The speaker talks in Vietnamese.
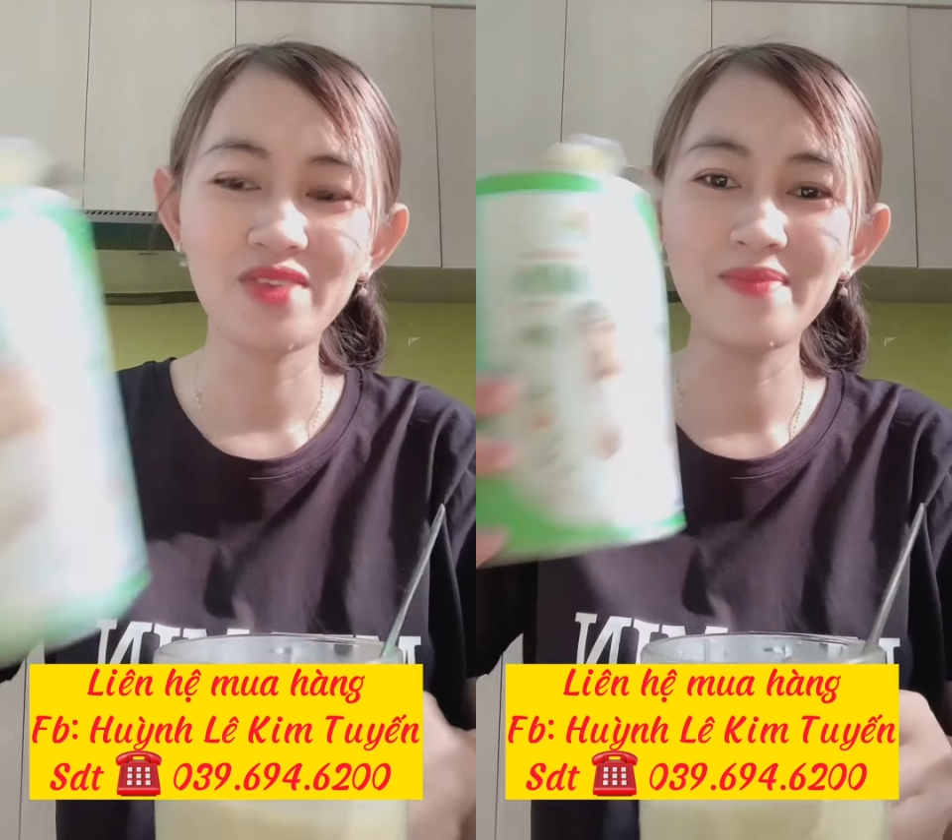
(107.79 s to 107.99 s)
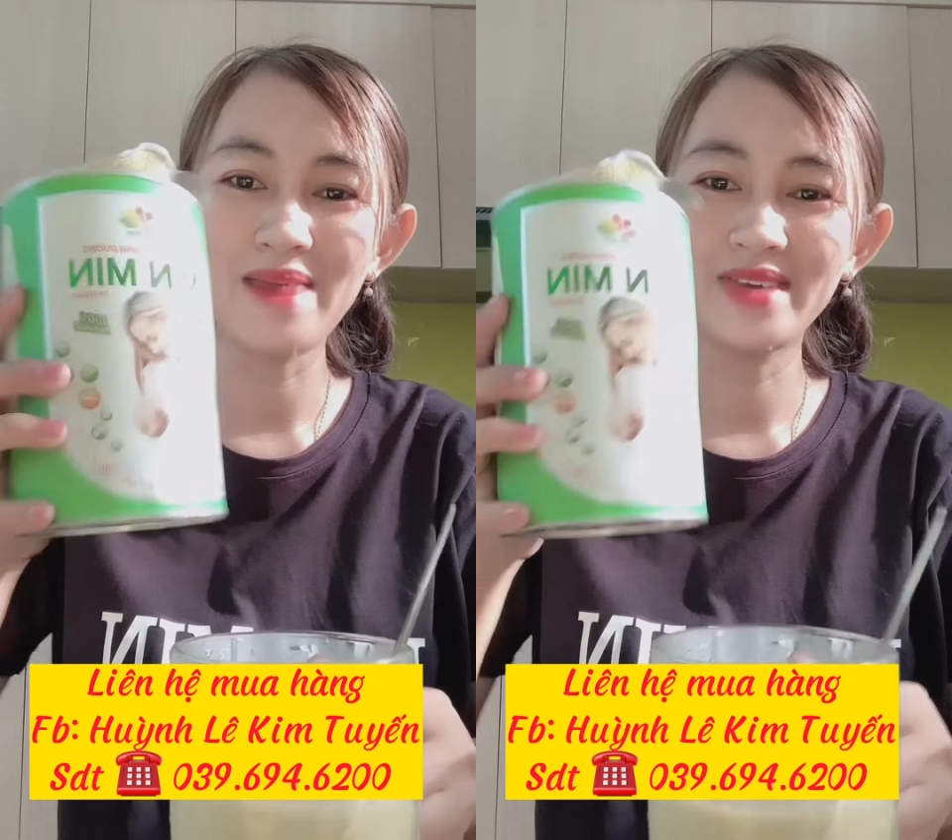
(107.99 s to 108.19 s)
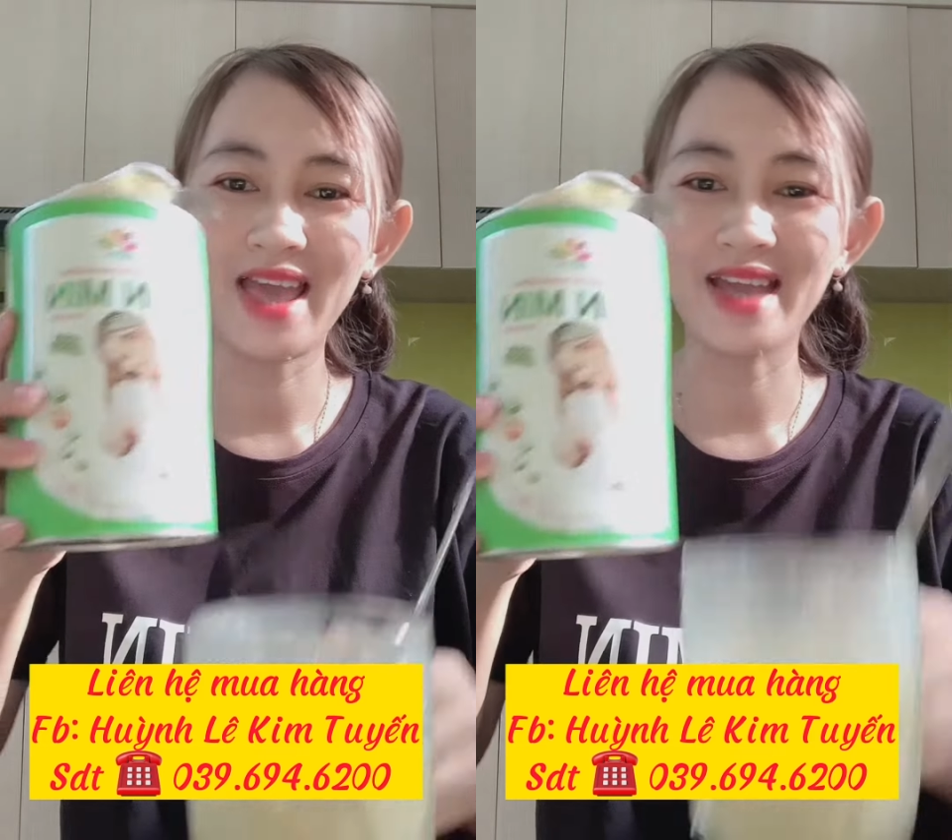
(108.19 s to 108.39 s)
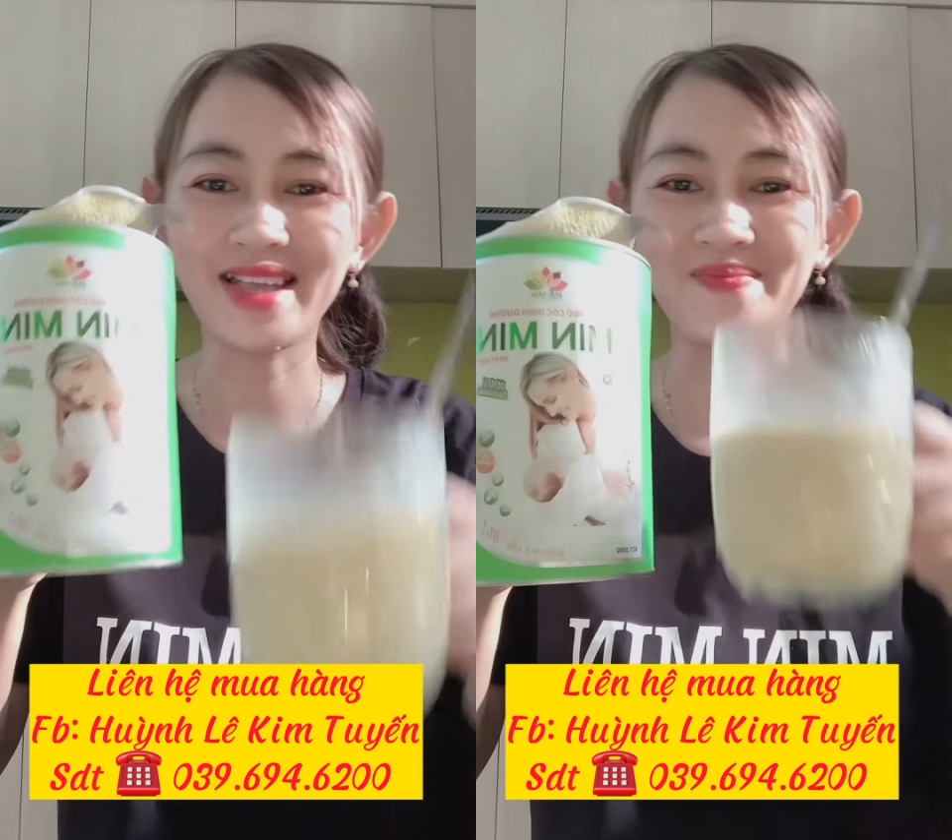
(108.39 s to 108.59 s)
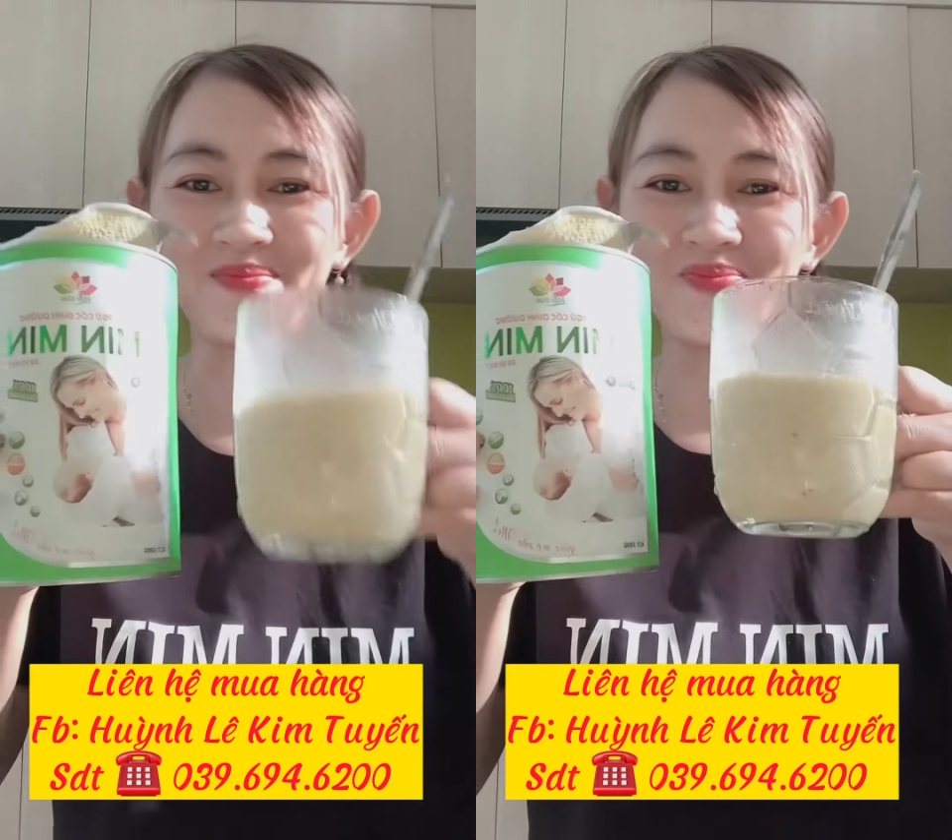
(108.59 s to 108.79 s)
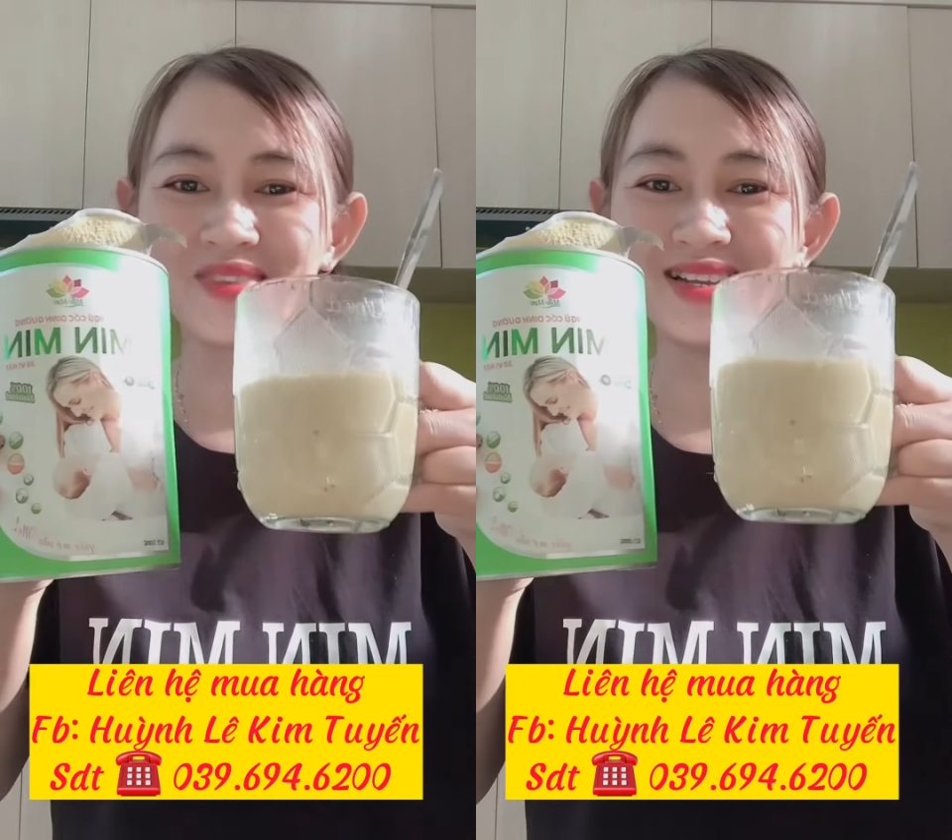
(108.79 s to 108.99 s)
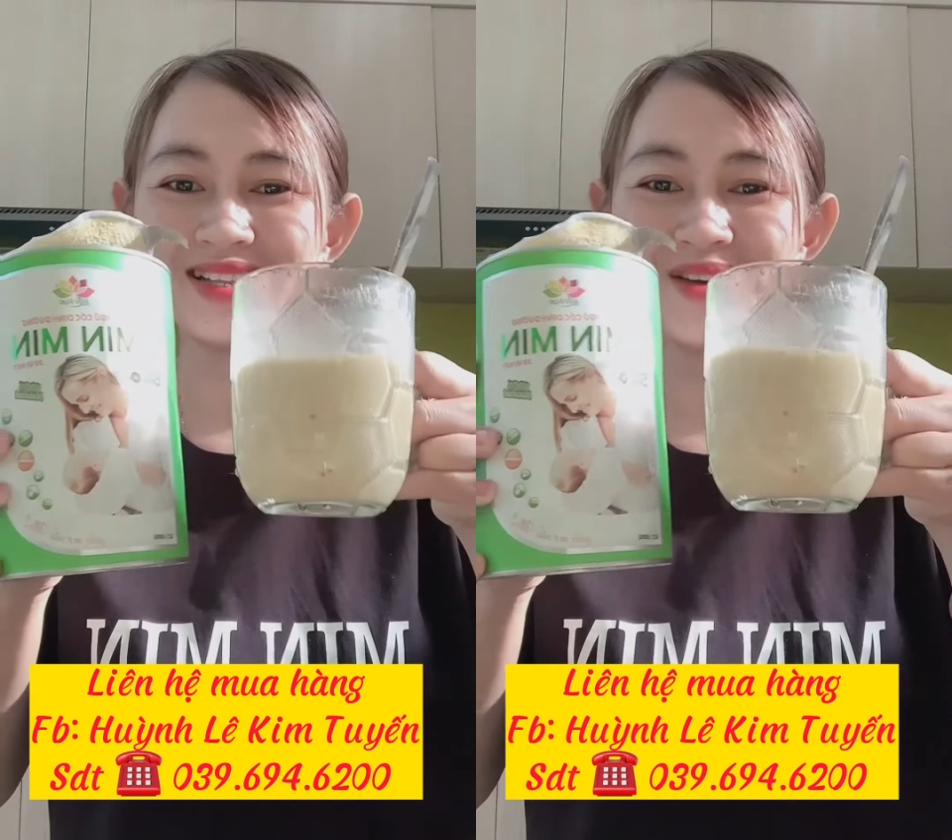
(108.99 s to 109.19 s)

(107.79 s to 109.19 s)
vị 30 hạt rất